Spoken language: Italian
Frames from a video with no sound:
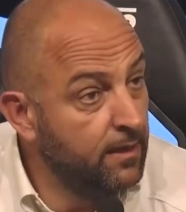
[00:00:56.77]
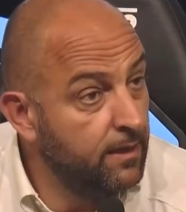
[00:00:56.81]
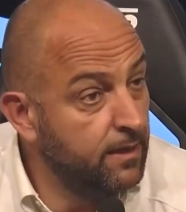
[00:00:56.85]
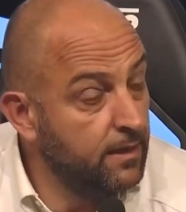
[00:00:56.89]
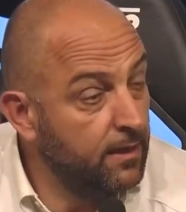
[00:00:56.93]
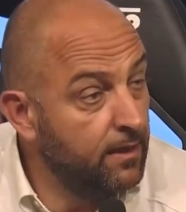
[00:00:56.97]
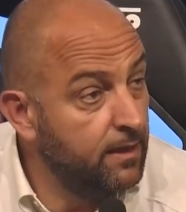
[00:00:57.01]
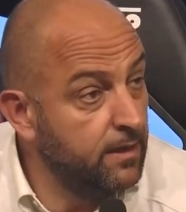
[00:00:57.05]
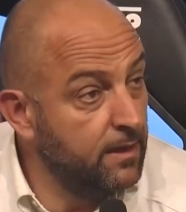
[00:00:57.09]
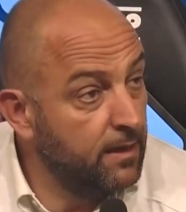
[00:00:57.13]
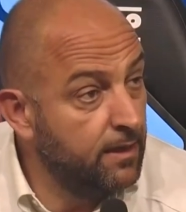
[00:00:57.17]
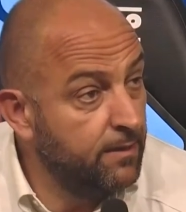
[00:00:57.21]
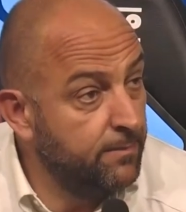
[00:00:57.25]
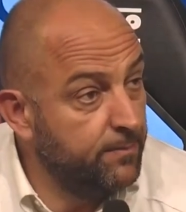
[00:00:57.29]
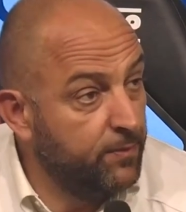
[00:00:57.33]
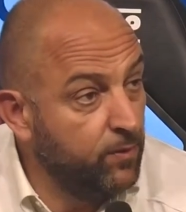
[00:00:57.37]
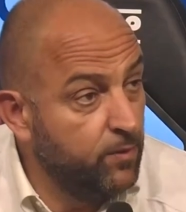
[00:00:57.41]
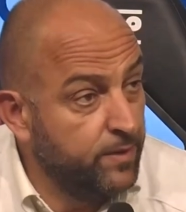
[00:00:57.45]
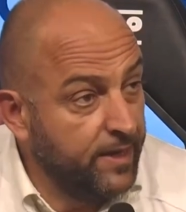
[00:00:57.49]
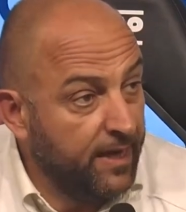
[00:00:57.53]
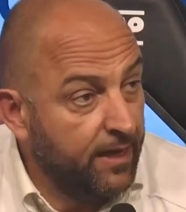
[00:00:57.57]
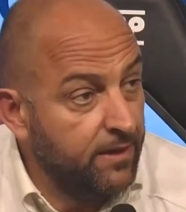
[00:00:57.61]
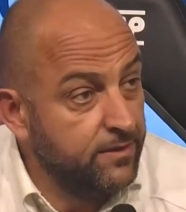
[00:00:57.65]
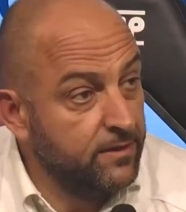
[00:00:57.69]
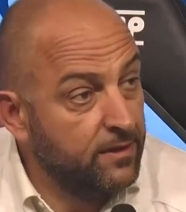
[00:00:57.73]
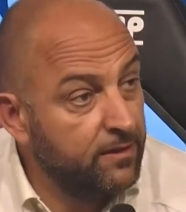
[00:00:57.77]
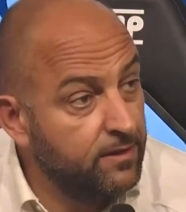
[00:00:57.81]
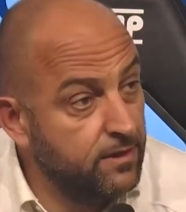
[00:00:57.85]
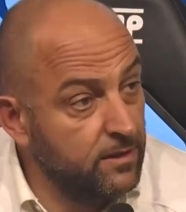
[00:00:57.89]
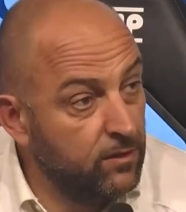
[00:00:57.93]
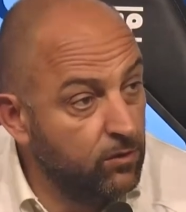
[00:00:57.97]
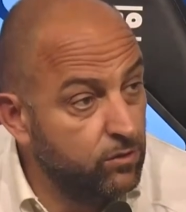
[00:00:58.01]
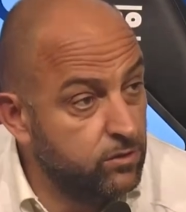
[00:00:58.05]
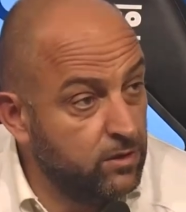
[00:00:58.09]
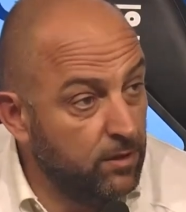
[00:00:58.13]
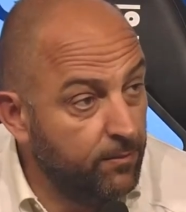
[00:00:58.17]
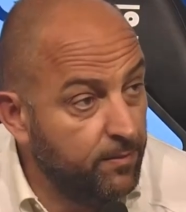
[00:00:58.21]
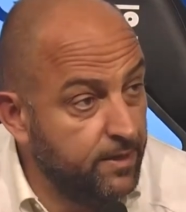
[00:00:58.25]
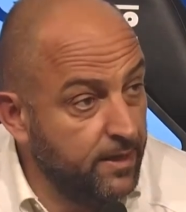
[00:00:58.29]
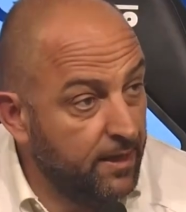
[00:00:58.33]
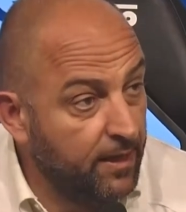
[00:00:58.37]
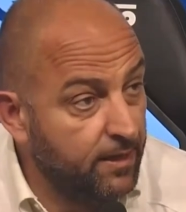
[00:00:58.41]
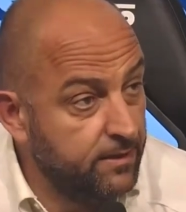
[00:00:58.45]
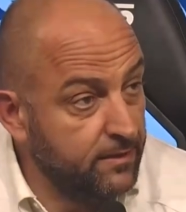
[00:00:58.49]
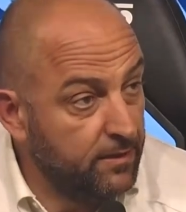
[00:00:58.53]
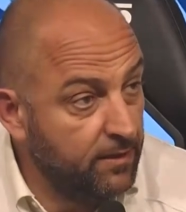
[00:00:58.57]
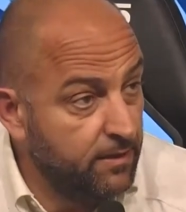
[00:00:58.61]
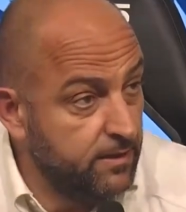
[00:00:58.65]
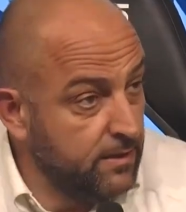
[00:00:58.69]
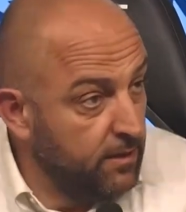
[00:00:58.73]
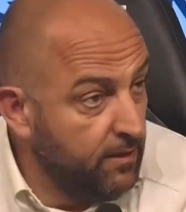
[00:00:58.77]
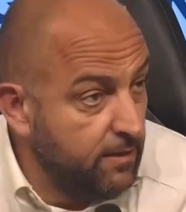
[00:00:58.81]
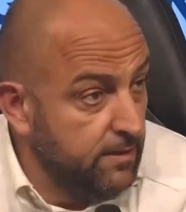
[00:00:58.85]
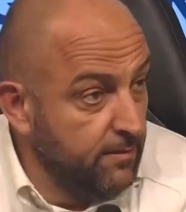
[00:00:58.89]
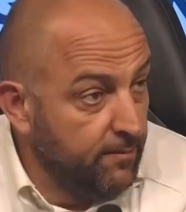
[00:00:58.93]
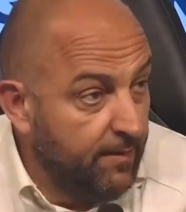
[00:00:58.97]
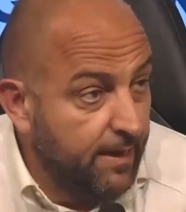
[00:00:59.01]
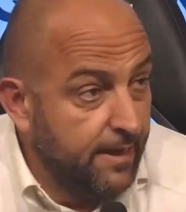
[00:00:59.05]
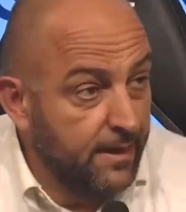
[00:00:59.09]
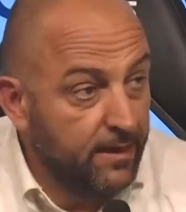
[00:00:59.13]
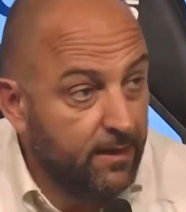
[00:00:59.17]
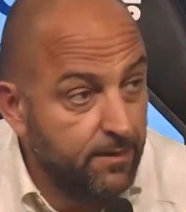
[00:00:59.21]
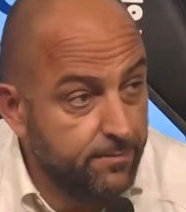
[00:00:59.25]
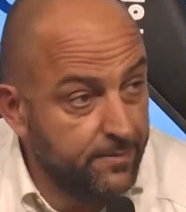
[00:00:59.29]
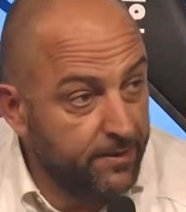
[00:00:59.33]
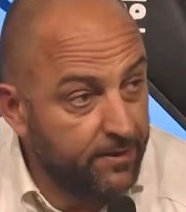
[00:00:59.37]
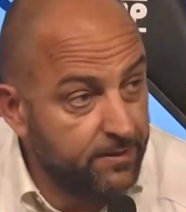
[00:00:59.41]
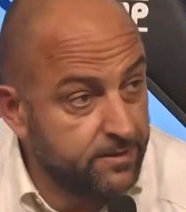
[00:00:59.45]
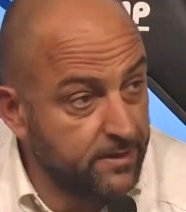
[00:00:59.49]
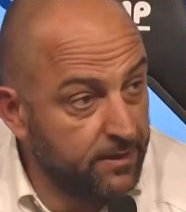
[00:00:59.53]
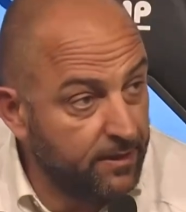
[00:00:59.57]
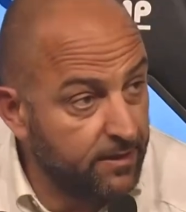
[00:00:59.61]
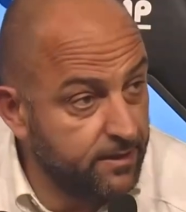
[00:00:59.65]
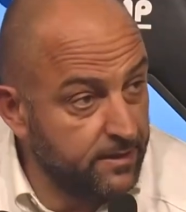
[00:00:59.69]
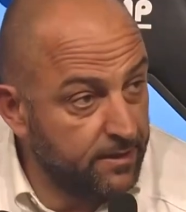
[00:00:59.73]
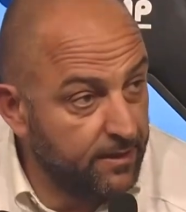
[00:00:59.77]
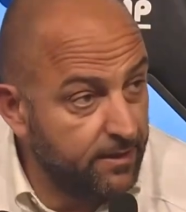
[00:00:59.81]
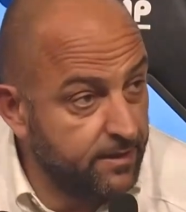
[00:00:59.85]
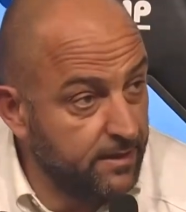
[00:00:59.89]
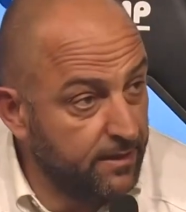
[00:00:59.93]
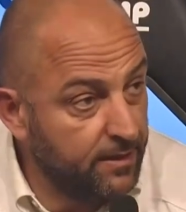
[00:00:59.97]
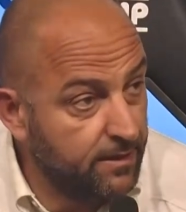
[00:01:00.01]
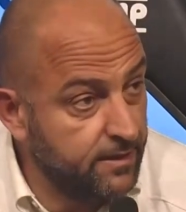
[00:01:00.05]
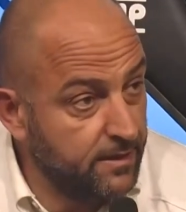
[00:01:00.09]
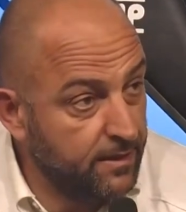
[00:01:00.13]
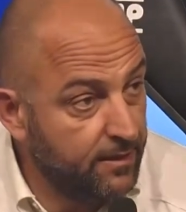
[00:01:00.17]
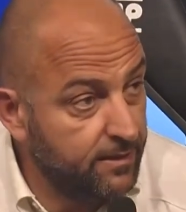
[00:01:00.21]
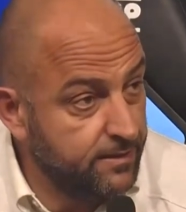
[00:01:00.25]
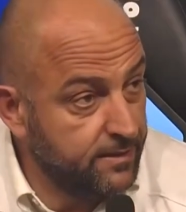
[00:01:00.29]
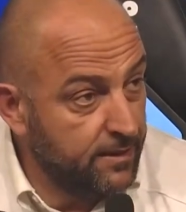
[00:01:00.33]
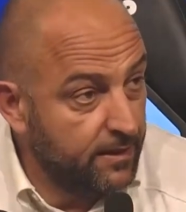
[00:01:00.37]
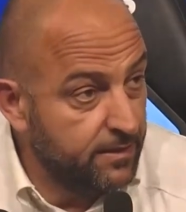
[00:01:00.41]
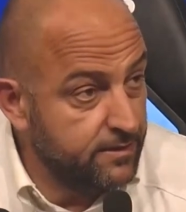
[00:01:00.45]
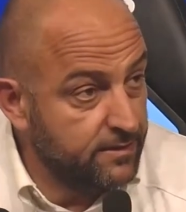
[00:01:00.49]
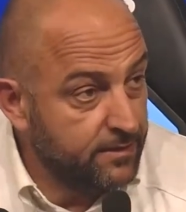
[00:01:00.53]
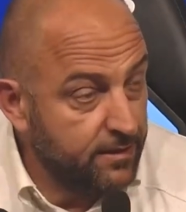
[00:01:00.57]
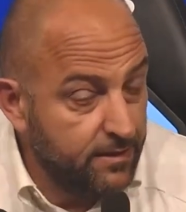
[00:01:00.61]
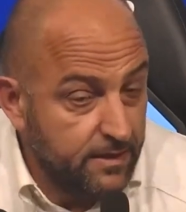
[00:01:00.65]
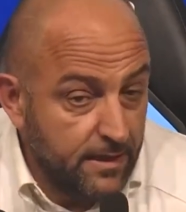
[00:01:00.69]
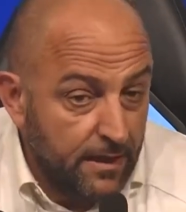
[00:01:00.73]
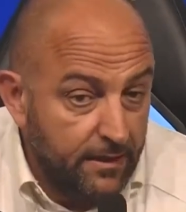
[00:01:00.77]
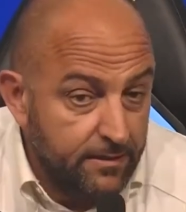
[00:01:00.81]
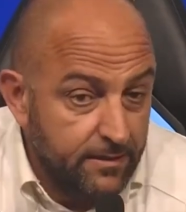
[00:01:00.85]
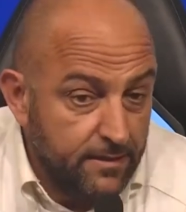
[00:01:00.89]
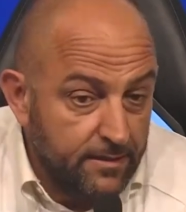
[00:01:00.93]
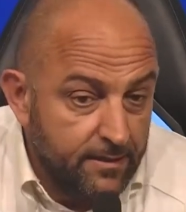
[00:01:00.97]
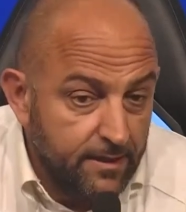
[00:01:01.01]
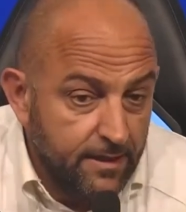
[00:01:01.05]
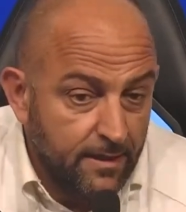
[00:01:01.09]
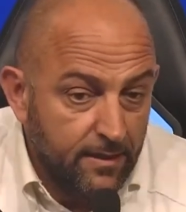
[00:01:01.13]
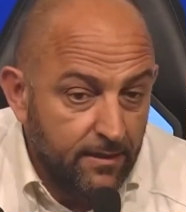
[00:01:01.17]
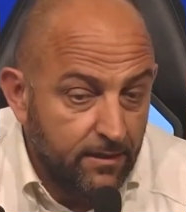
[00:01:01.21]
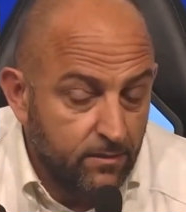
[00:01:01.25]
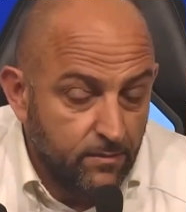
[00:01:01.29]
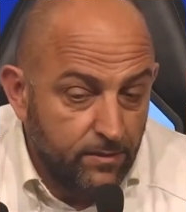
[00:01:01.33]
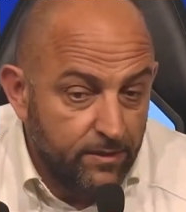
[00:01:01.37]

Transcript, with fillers: eh, più grande degli ultimi anni, ma anche a partire da, dalla Serie A in Italia,